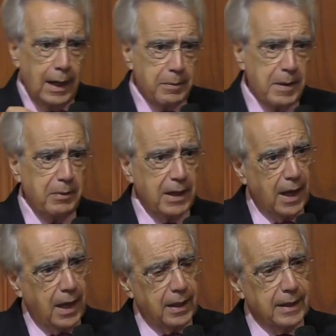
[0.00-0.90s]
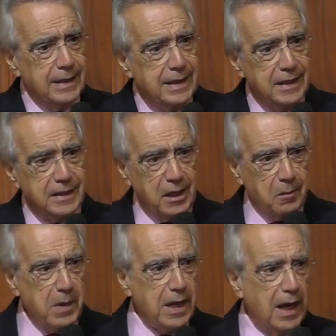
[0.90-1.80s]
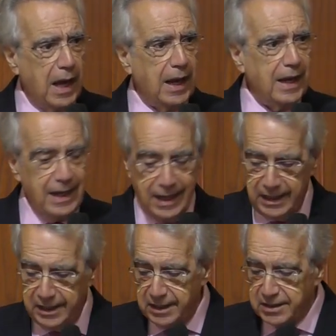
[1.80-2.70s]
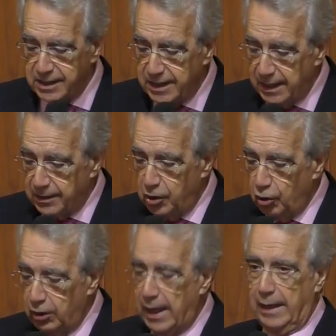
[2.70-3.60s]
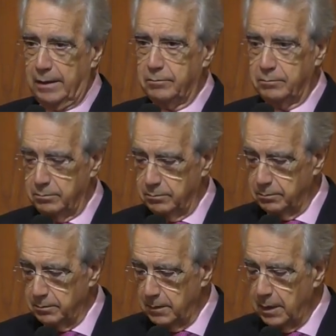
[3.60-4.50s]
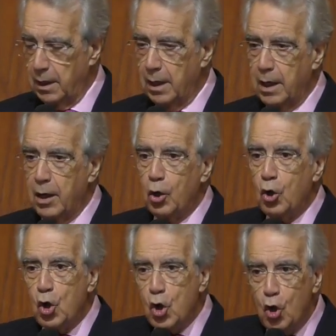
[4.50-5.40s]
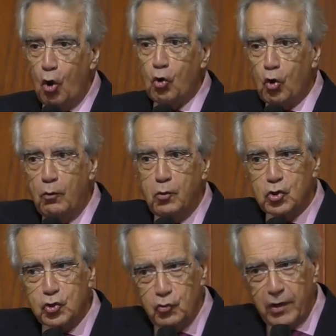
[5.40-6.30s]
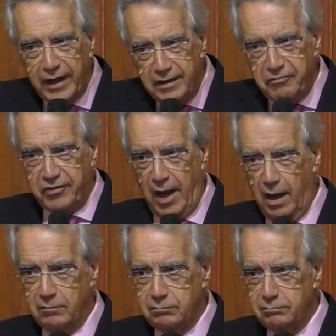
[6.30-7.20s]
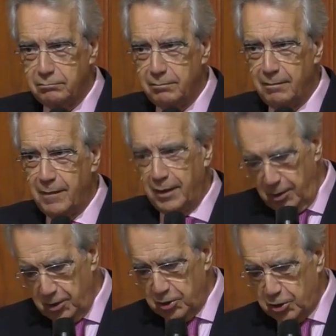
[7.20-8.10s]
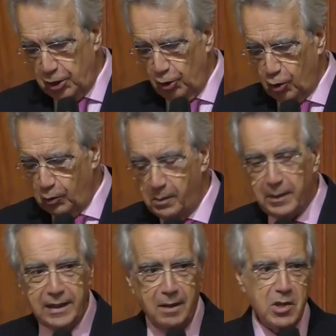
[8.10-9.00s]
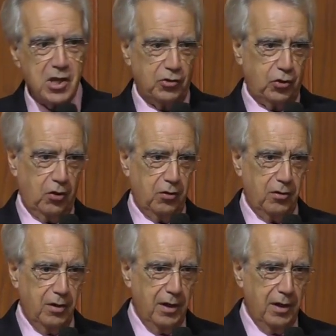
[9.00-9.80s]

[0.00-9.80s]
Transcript: La Biblia determina la necesidad de orar, no como sugerencia, sino como mandamiento.